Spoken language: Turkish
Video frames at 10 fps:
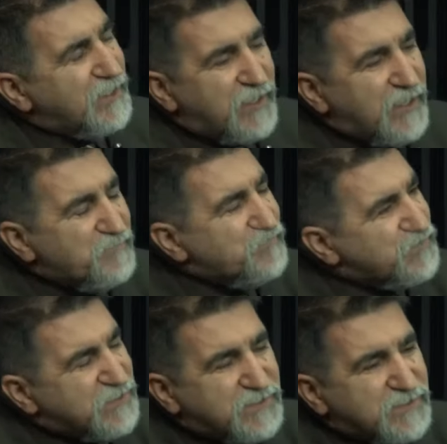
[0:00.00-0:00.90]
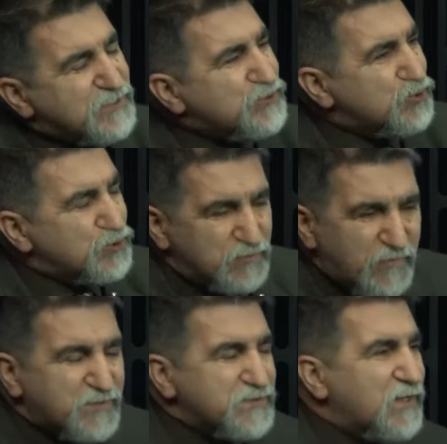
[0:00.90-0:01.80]
hep dedi yazıyoruz.
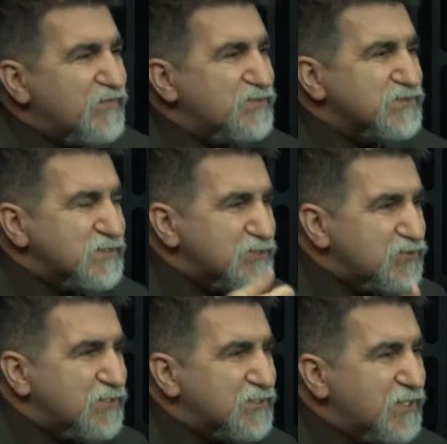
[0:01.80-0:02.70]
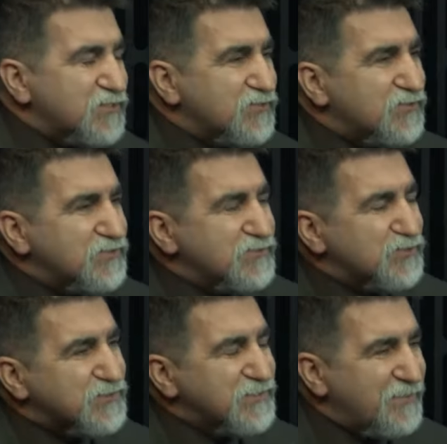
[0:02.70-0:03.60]
Web sayfamızda sürekli anlatıyoruz.
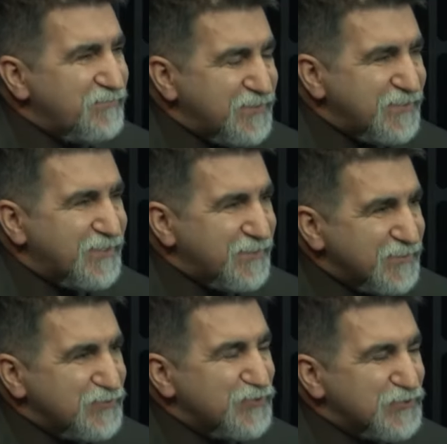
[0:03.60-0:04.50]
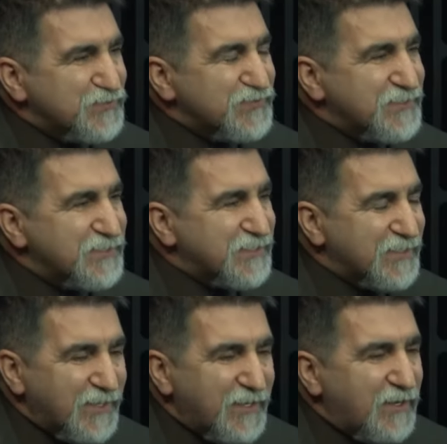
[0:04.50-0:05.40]
Sosyal medyada anlatıyoruz bunları ki
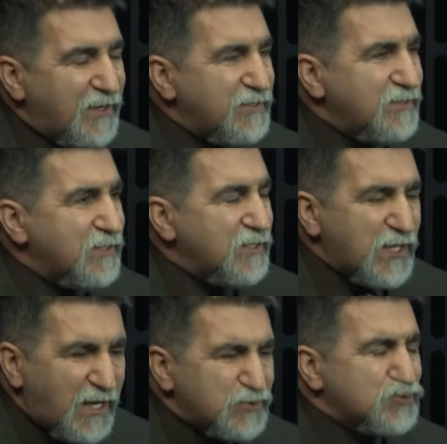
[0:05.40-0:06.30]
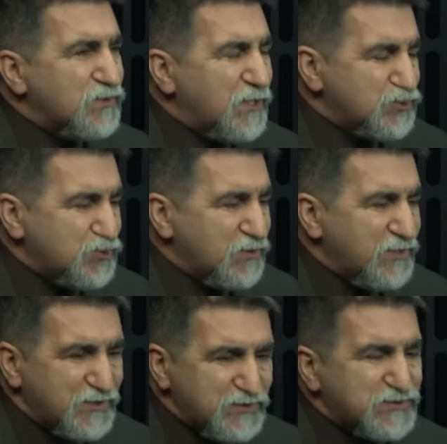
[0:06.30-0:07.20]
hani her soran
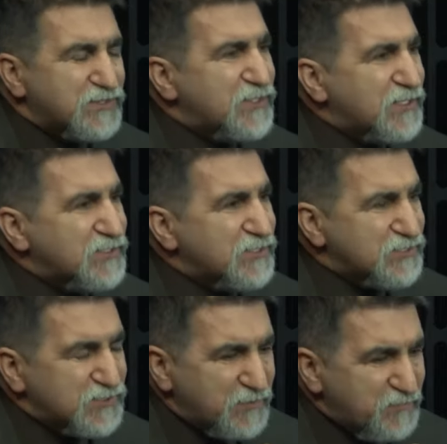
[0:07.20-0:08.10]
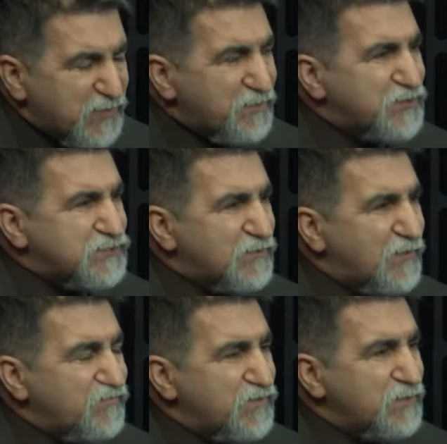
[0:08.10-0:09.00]
soruya asistan arkadaşlar birebir
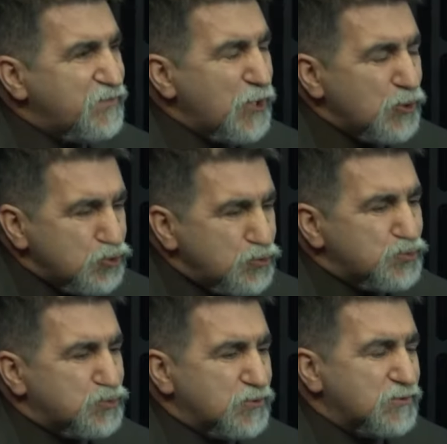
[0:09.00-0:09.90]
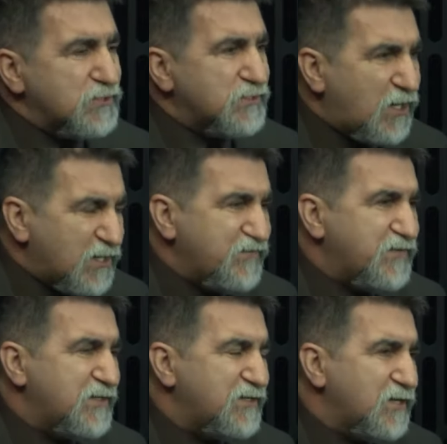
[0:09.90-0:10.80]
cevap verip tüm sorularını
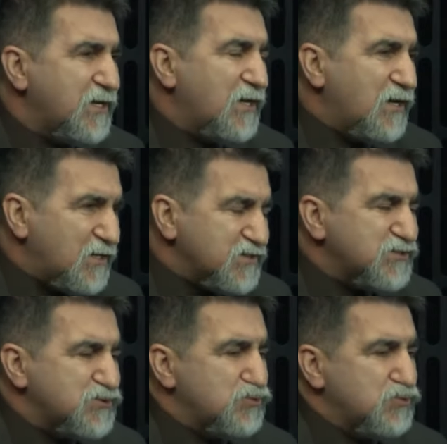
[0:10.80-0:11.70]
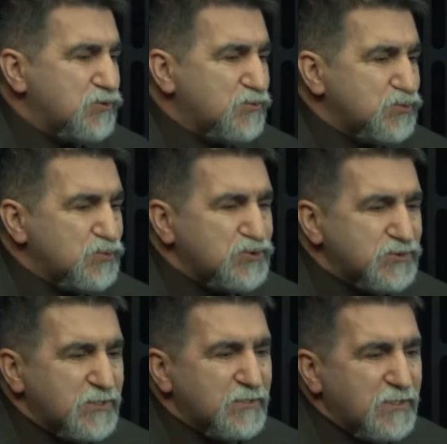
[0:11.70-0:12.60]
harfiyen anlatın diyorum.
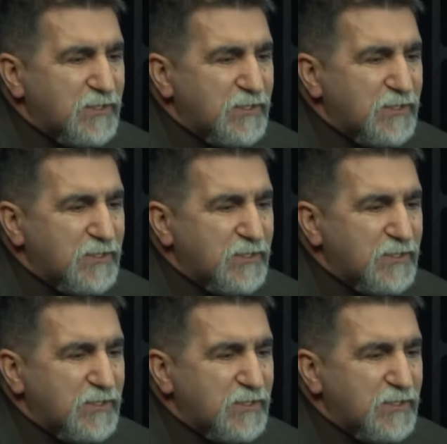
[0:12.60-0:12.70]
Sonuçta